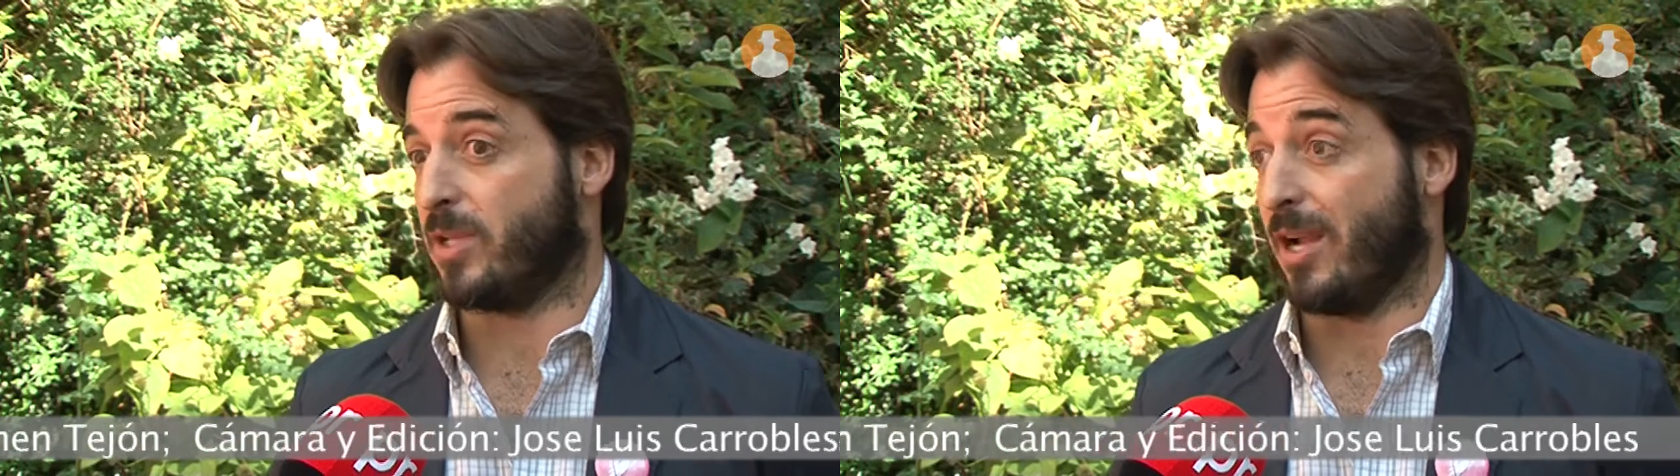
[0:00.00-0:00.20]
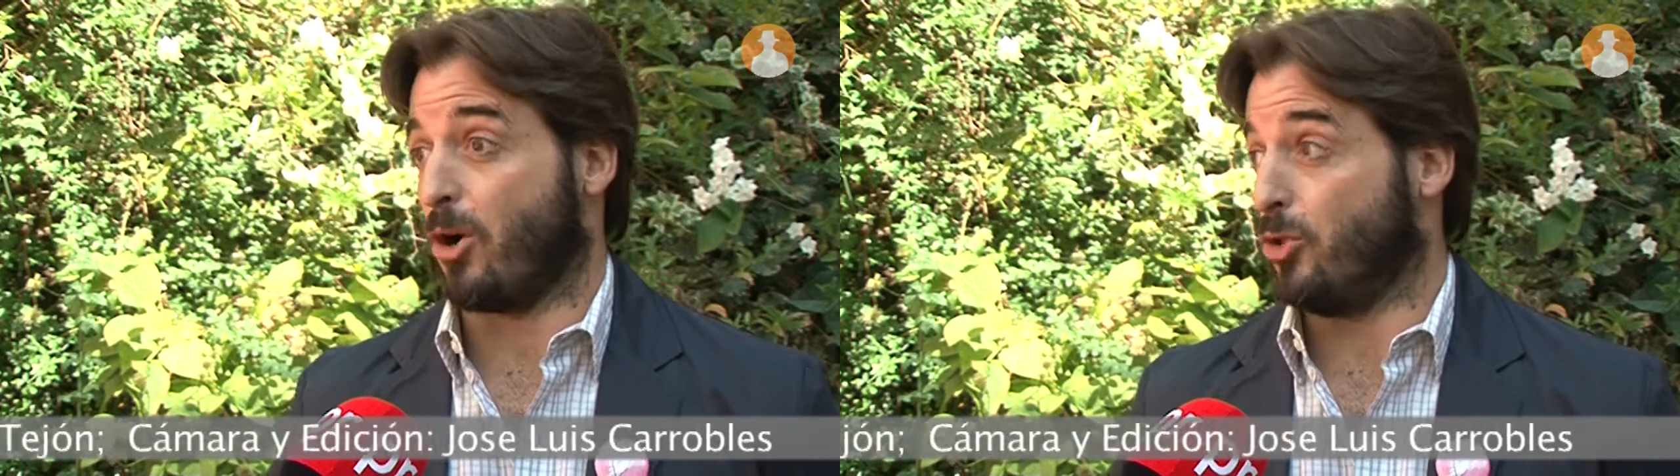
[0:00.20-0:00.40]

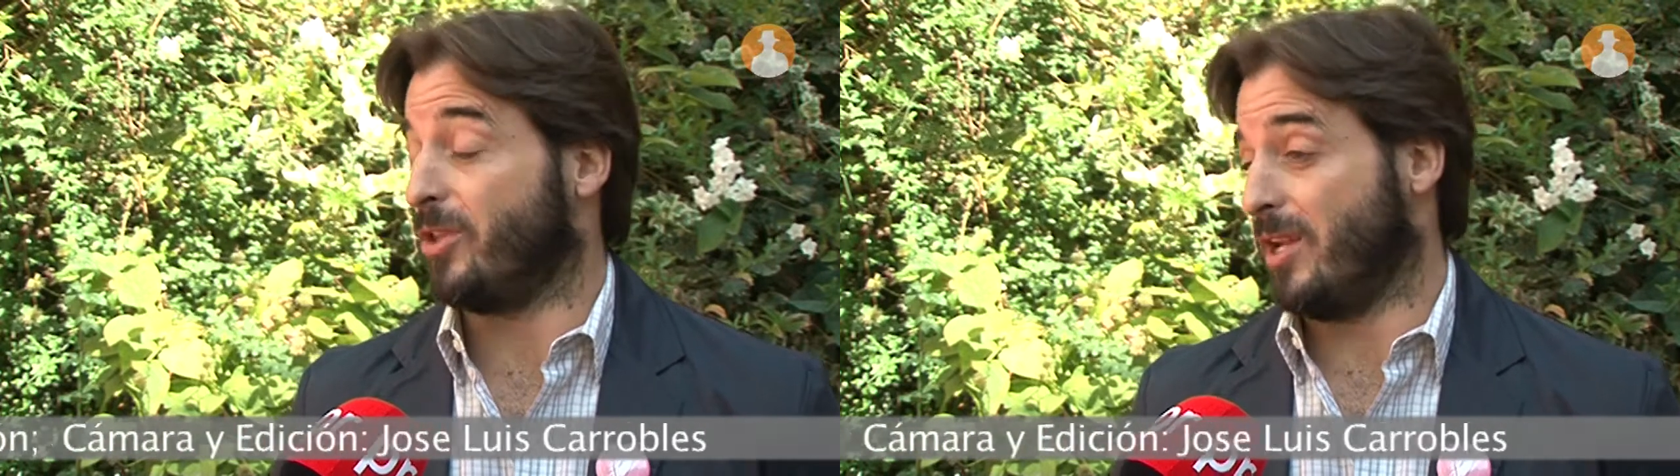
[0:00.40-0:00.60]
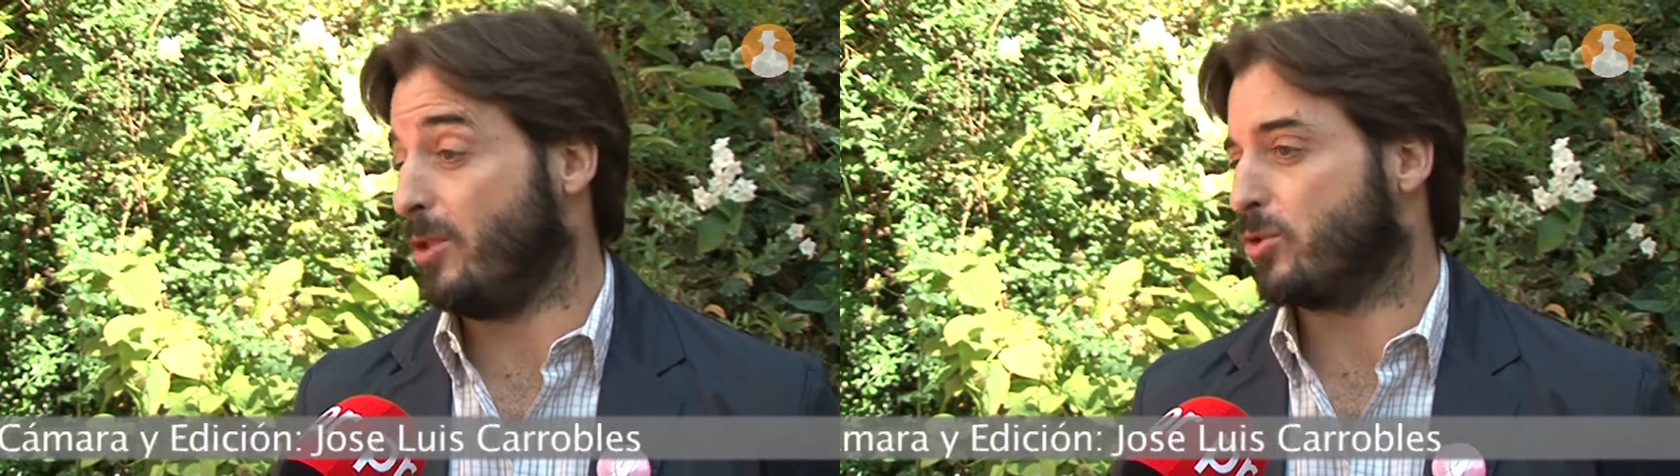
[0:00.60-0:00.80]
que
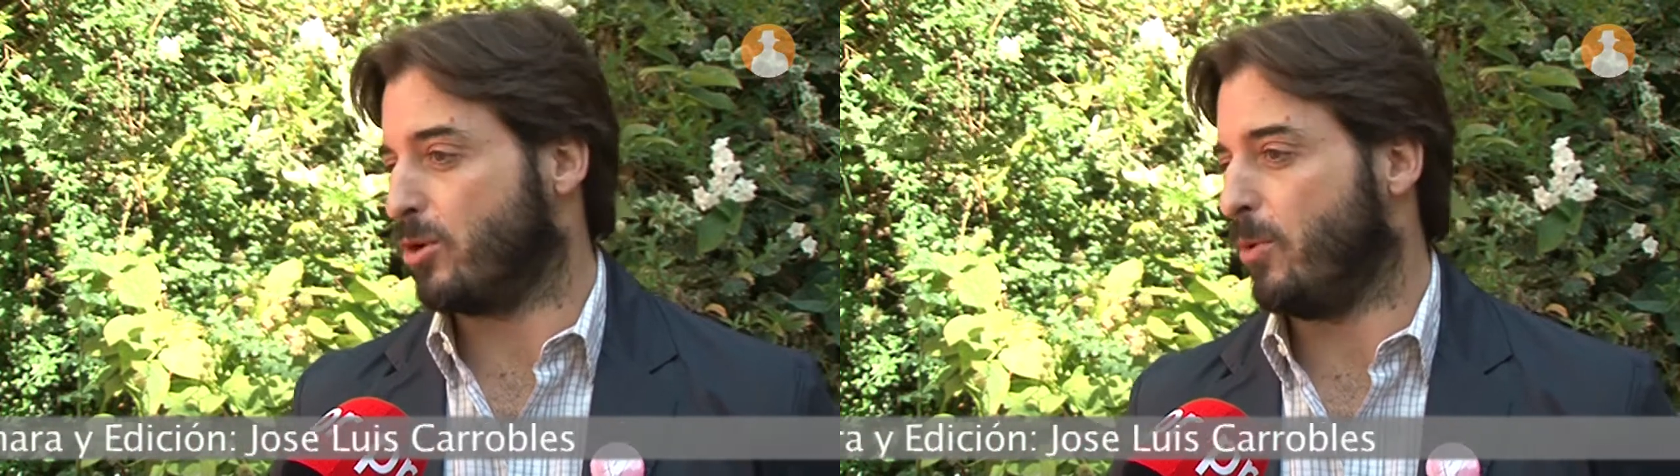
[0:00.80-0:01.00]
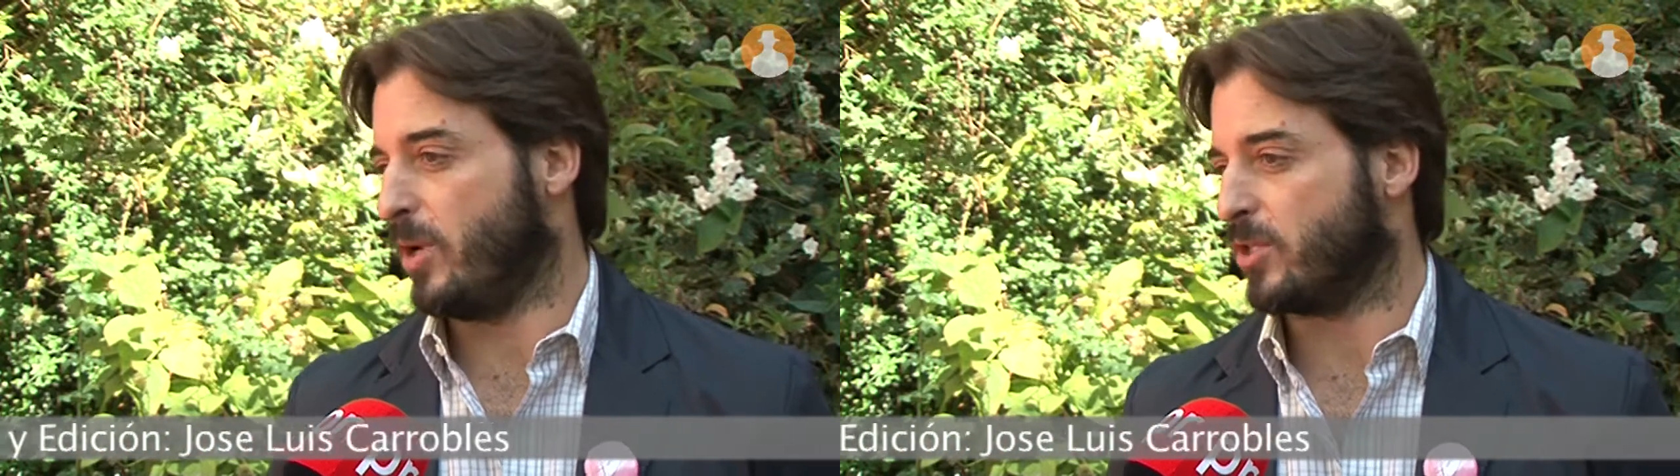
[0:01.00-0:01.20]
contenidos
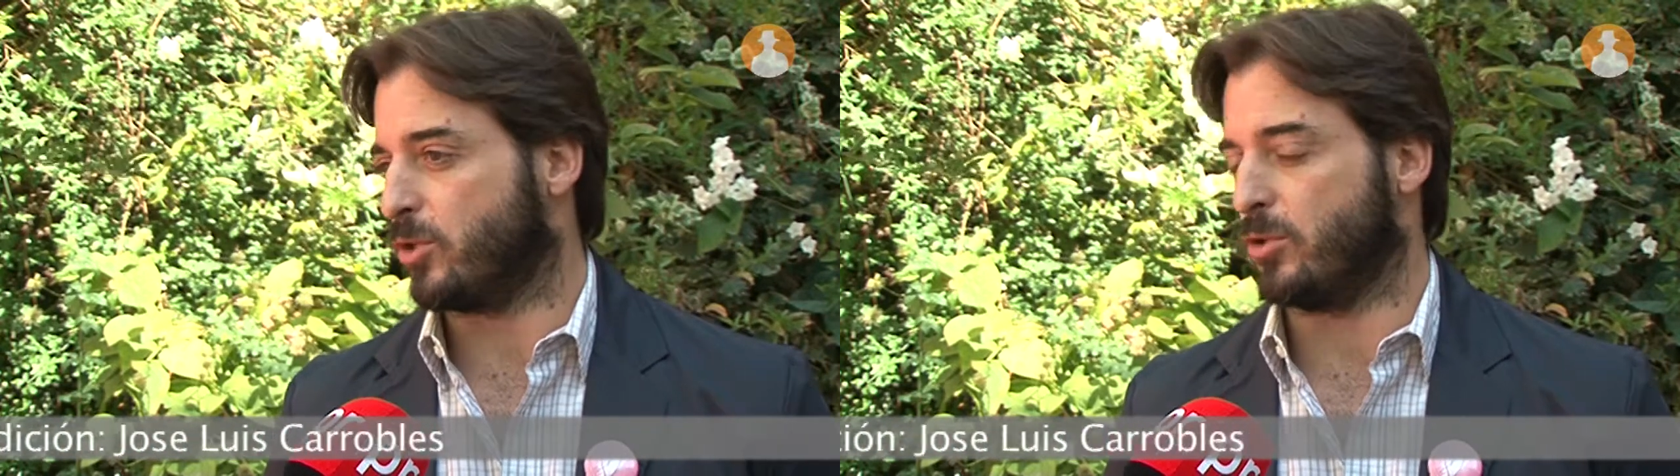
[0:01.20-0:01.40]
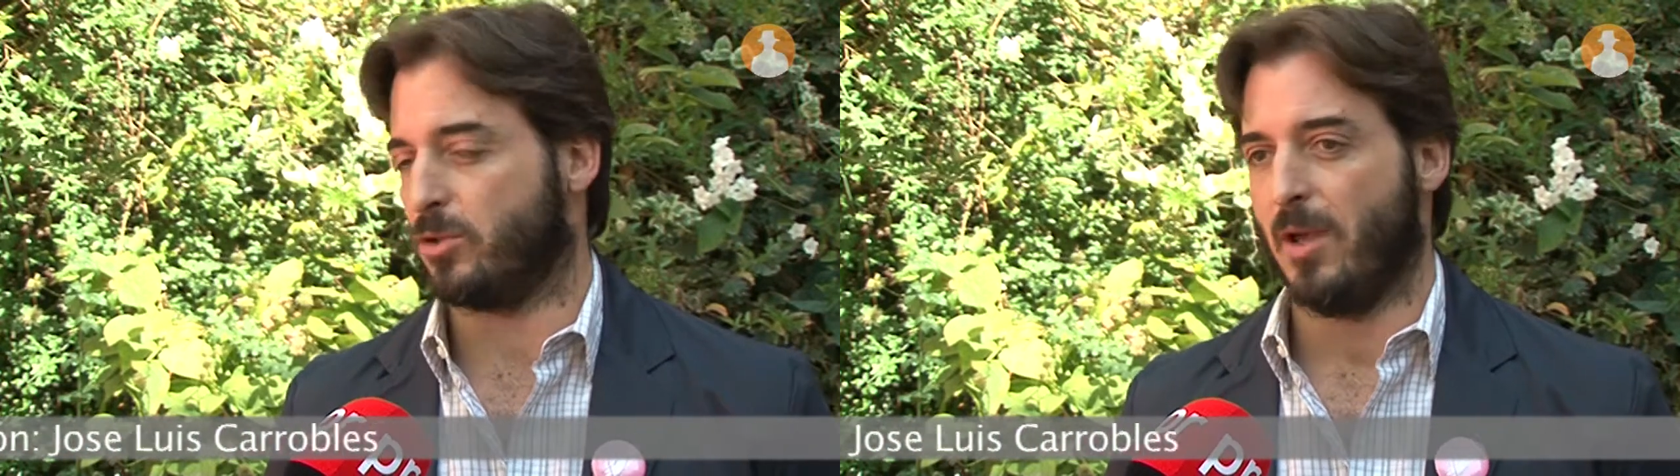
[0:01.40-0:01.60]
como
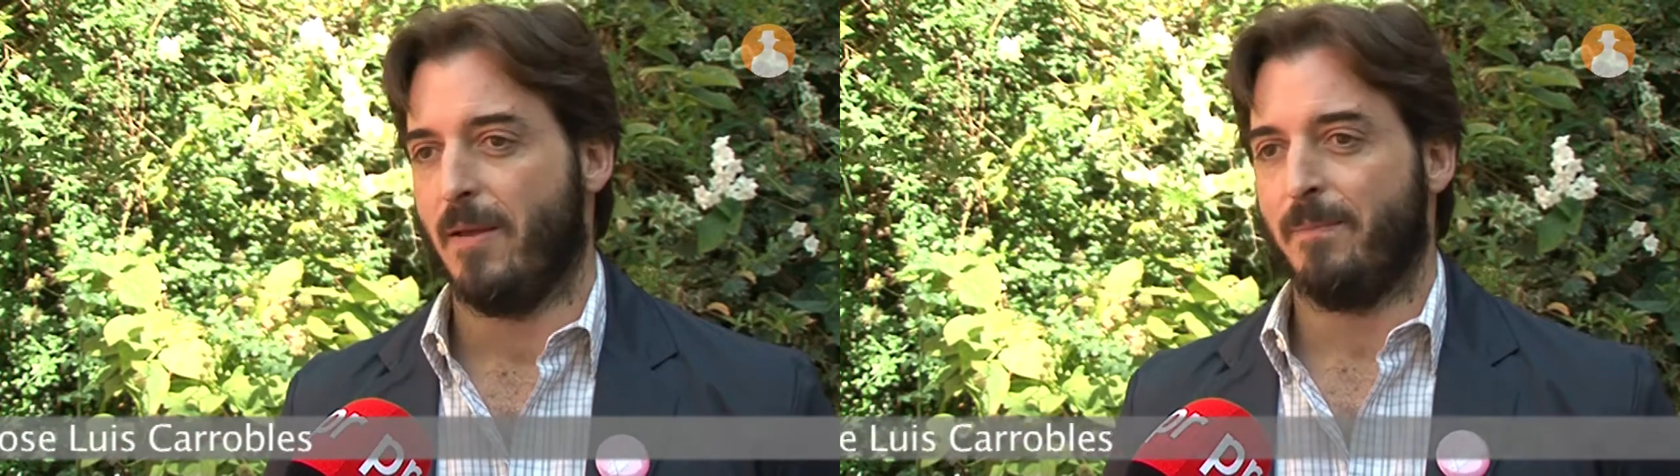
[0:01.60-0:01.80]
estos